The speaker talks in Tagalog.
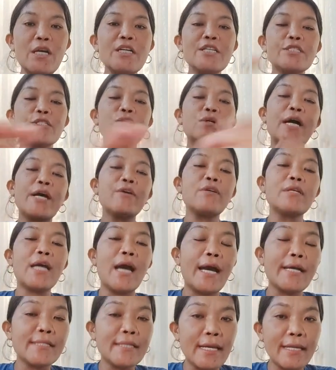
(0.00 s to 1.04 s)
So ngayon
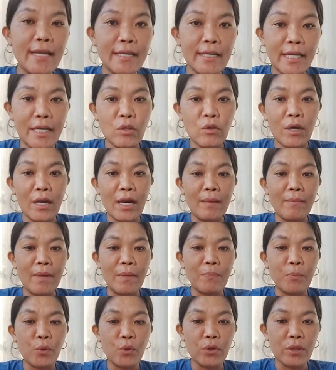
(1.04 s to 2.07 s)
guys ay nandito na
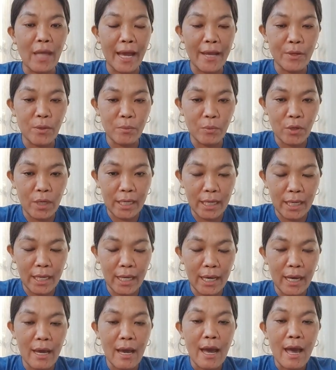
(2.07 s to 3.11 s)
naman po tayo
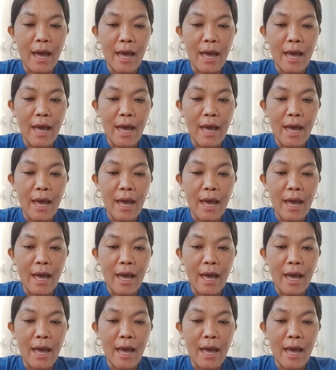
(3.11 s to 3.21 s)
muli.